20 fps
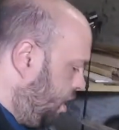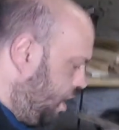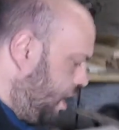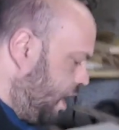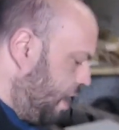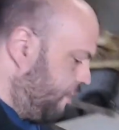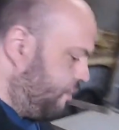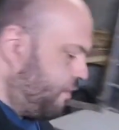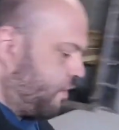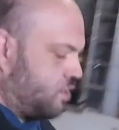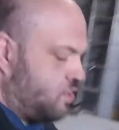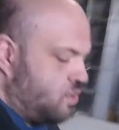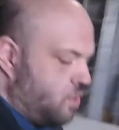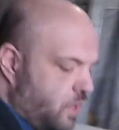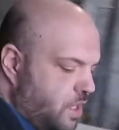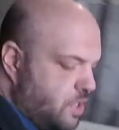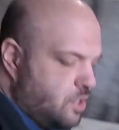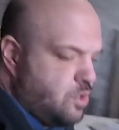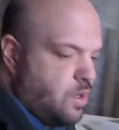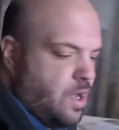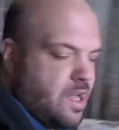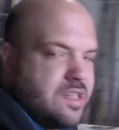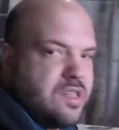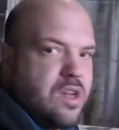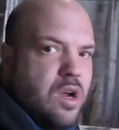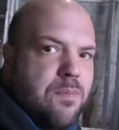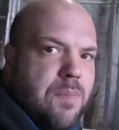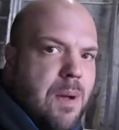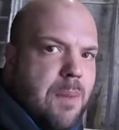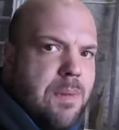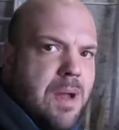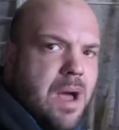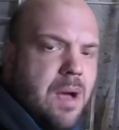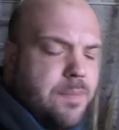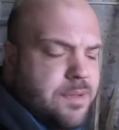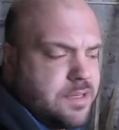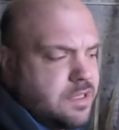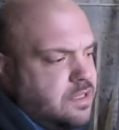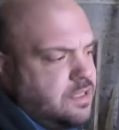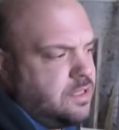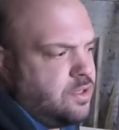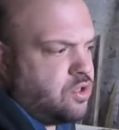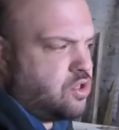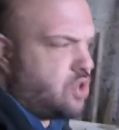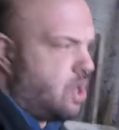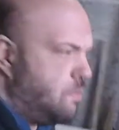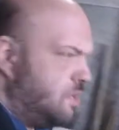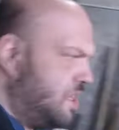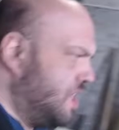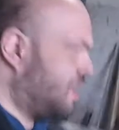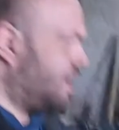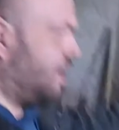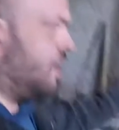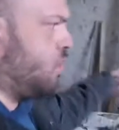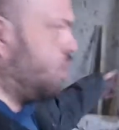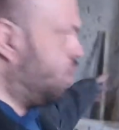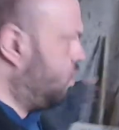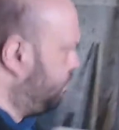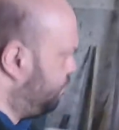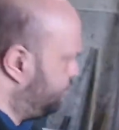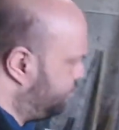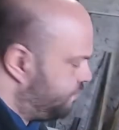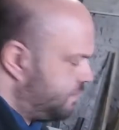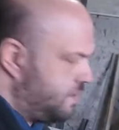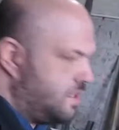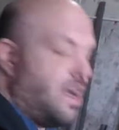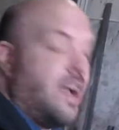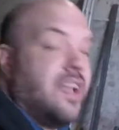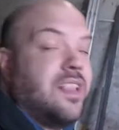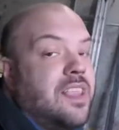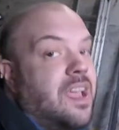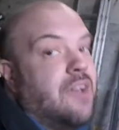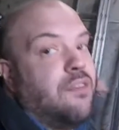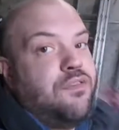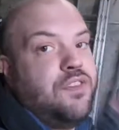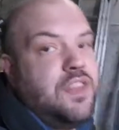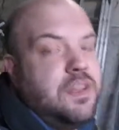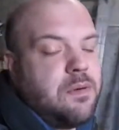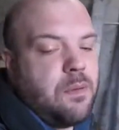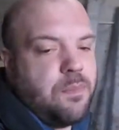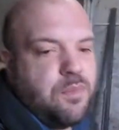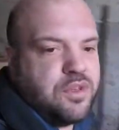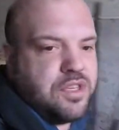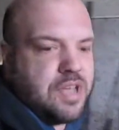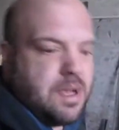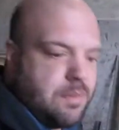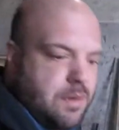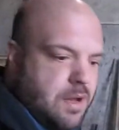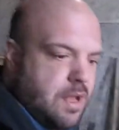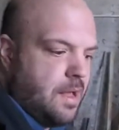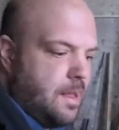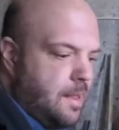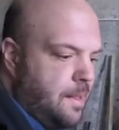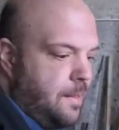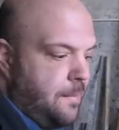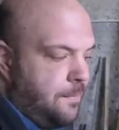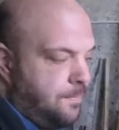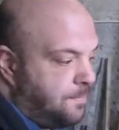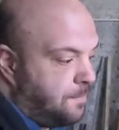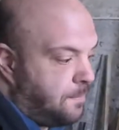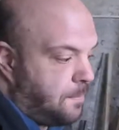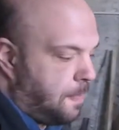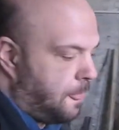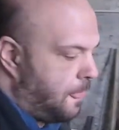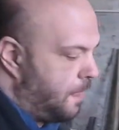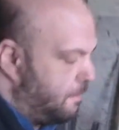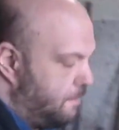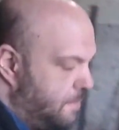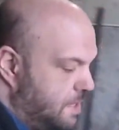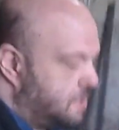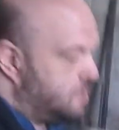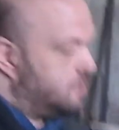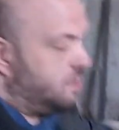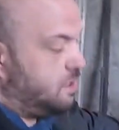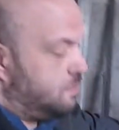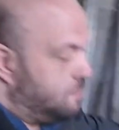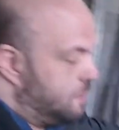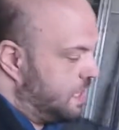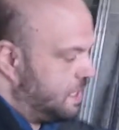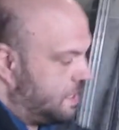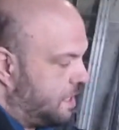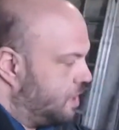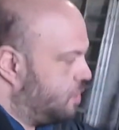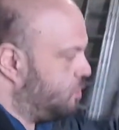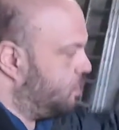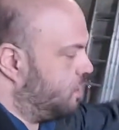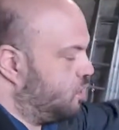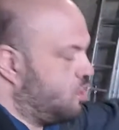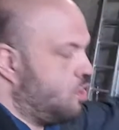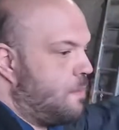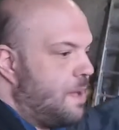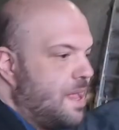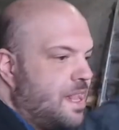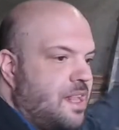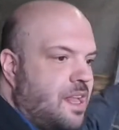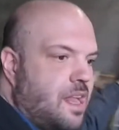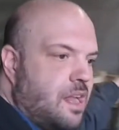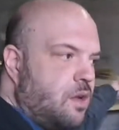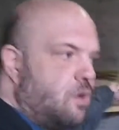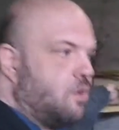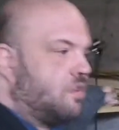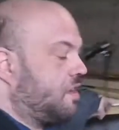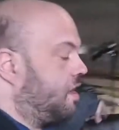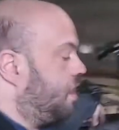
a fortiori sur un sol pas plat, parce que sinon j'aurais mis des tréteaux, ça aurait été infiniment plus simple. Mais si je mets des tréteaux à 2 mètres l'un de l'autre et